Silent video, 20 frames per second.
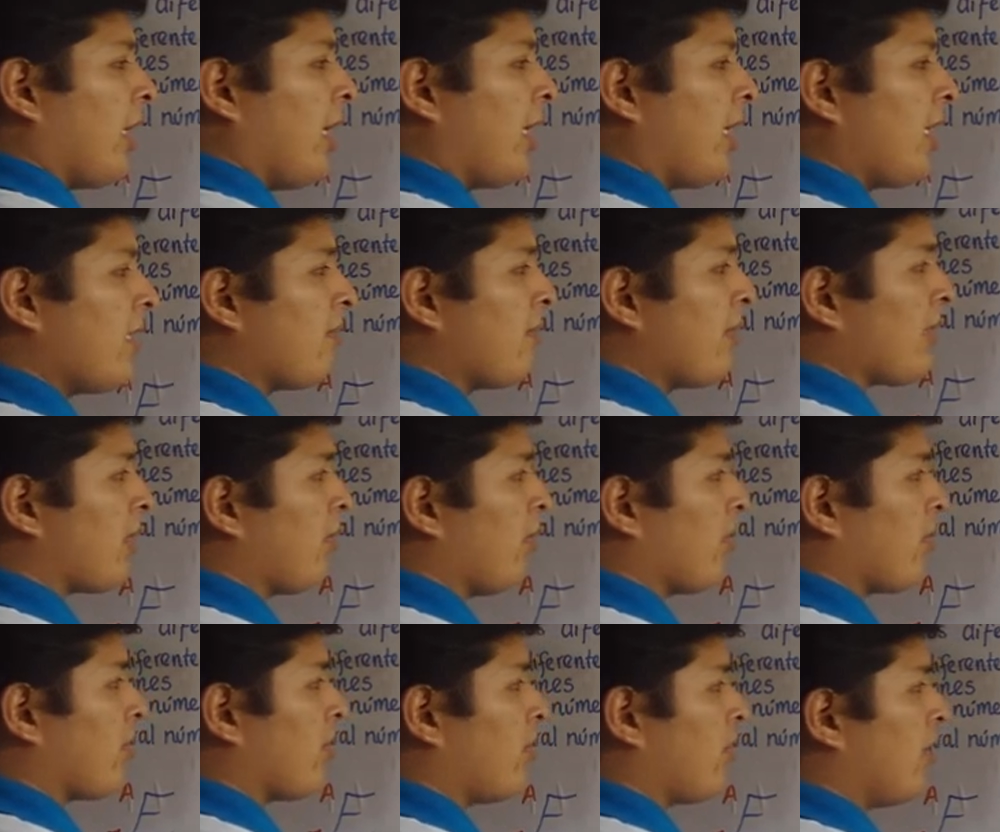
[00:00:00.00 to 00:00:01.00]
de X más
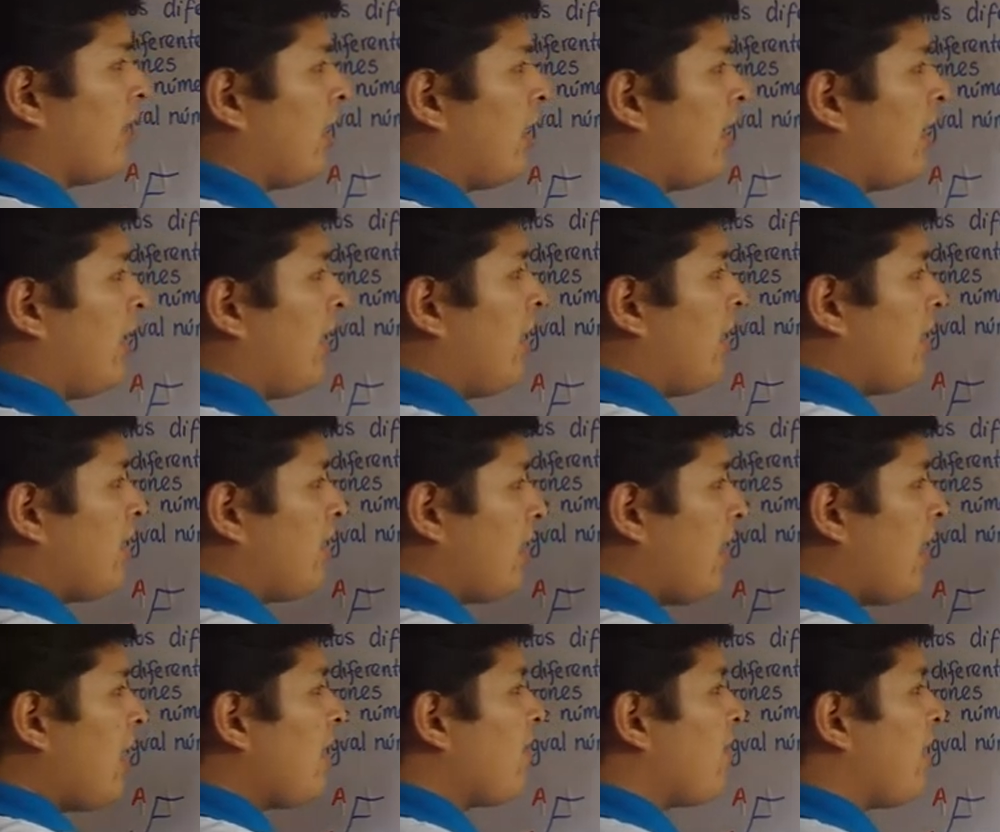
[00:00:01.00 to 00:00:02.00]
2.
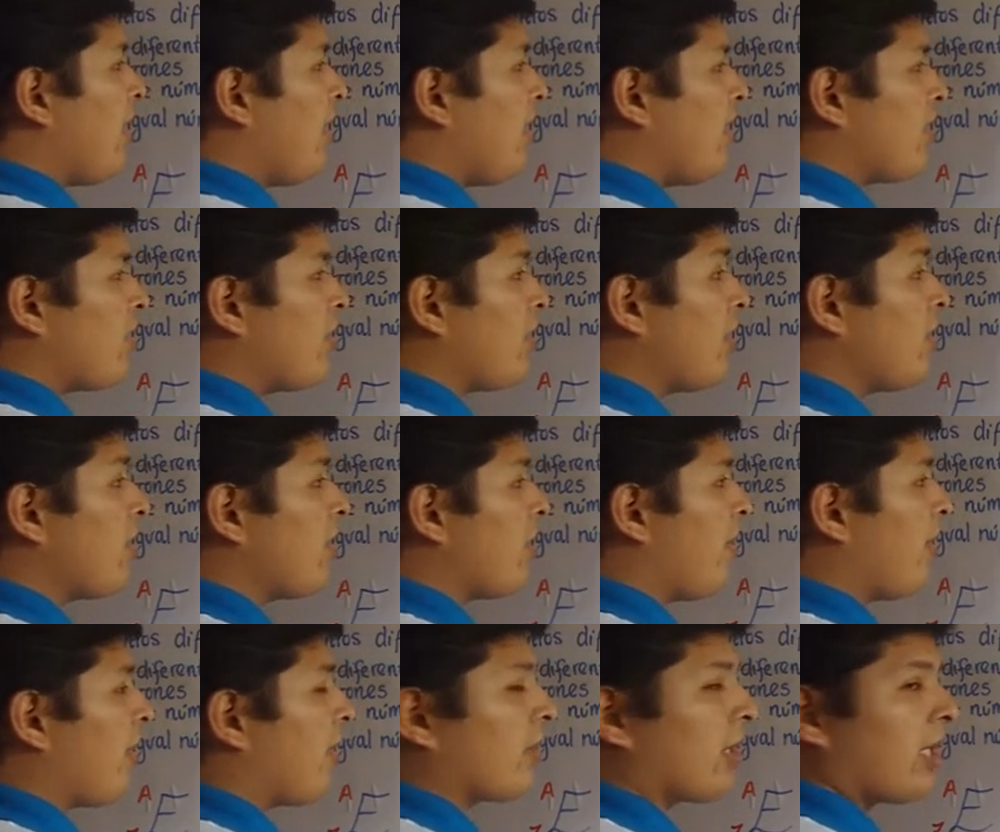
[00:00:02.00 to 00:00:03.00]
Si A y B son
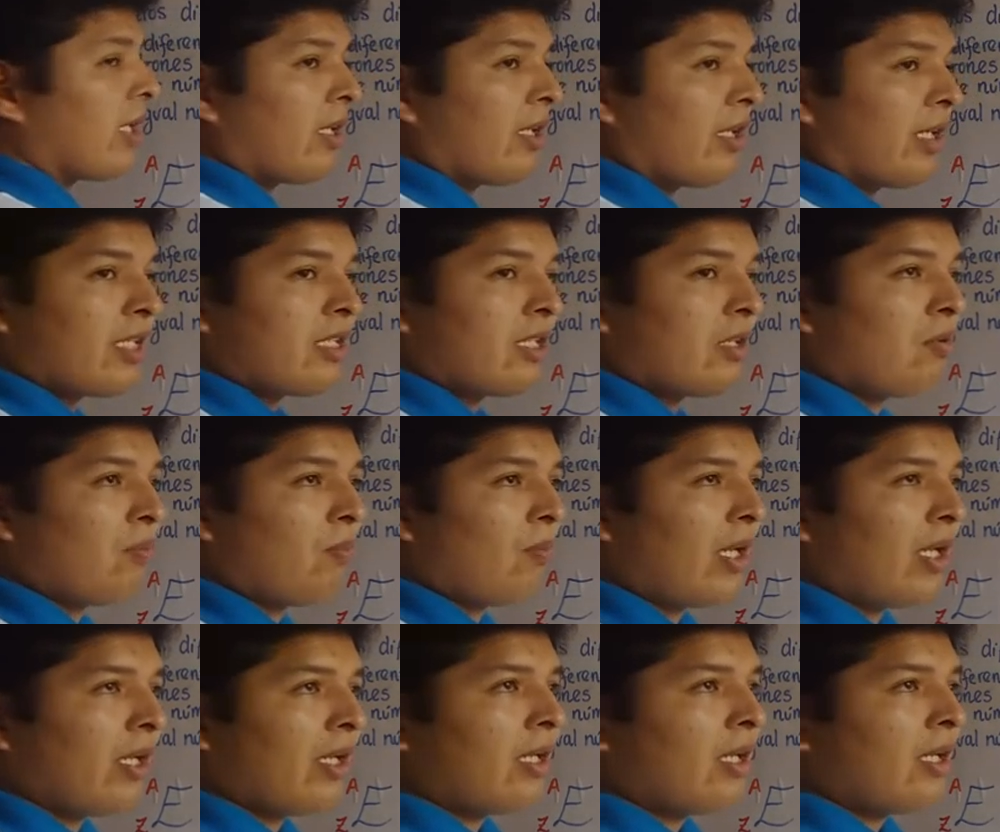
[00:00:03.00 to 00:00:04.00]
isóbaros, ¿qué, se
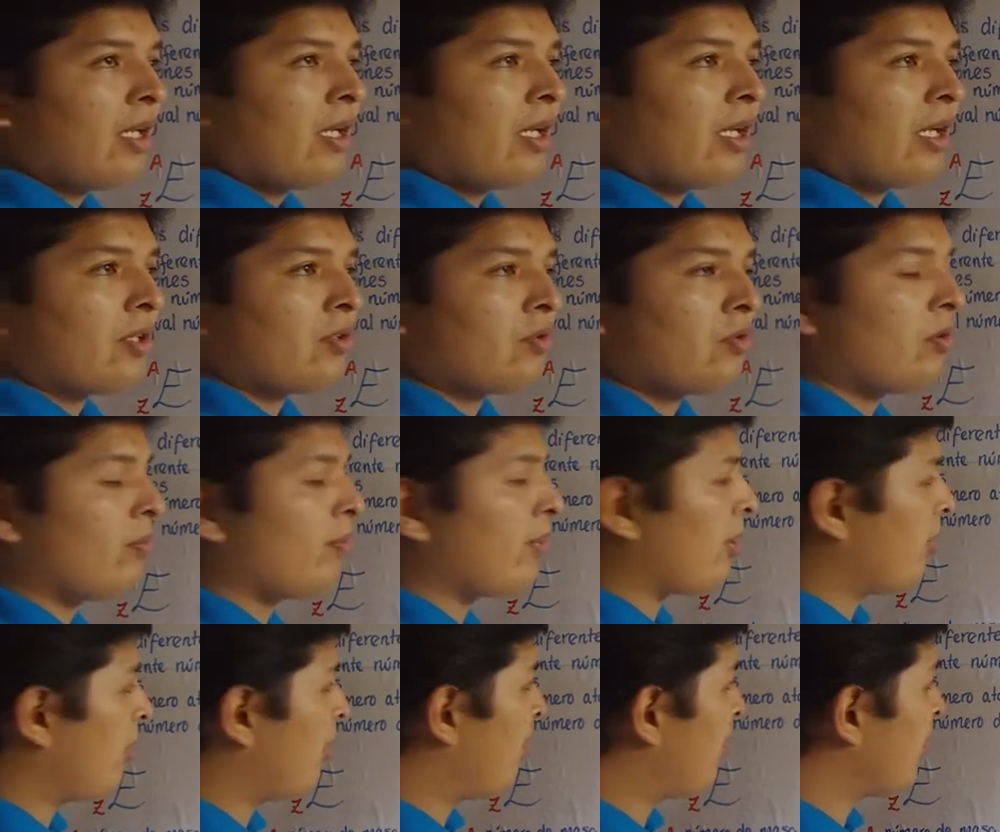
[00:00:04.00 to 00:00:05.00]
cumple? Que sus
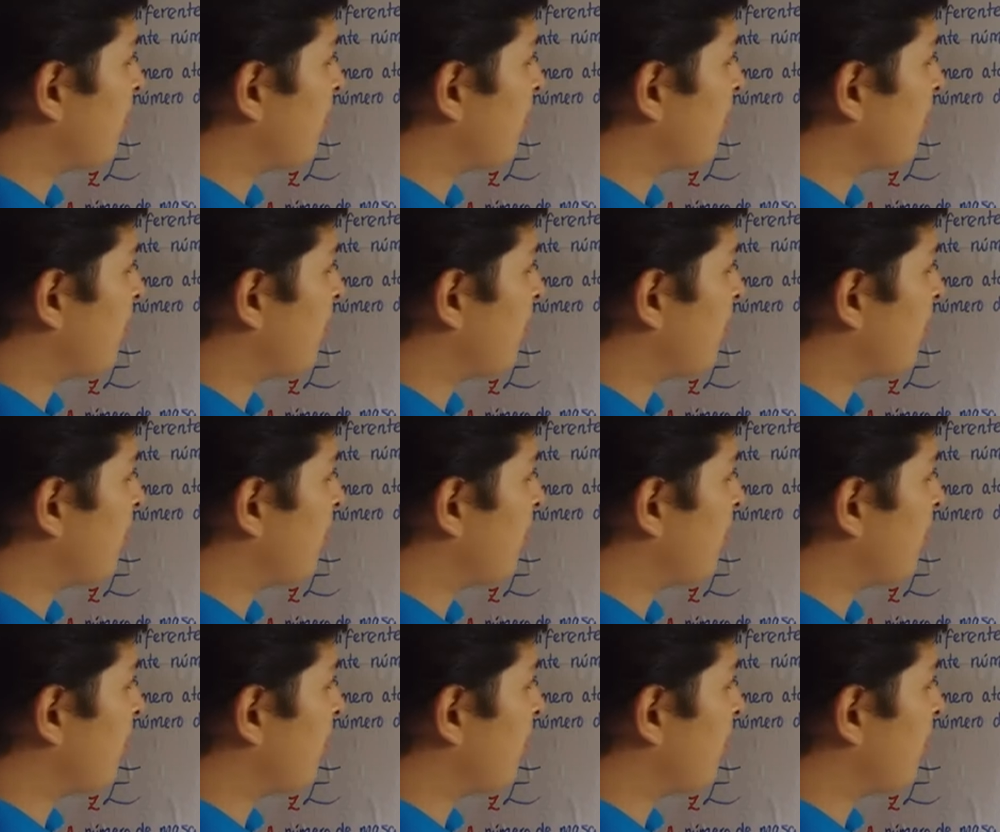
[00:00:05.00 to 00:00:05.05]
números de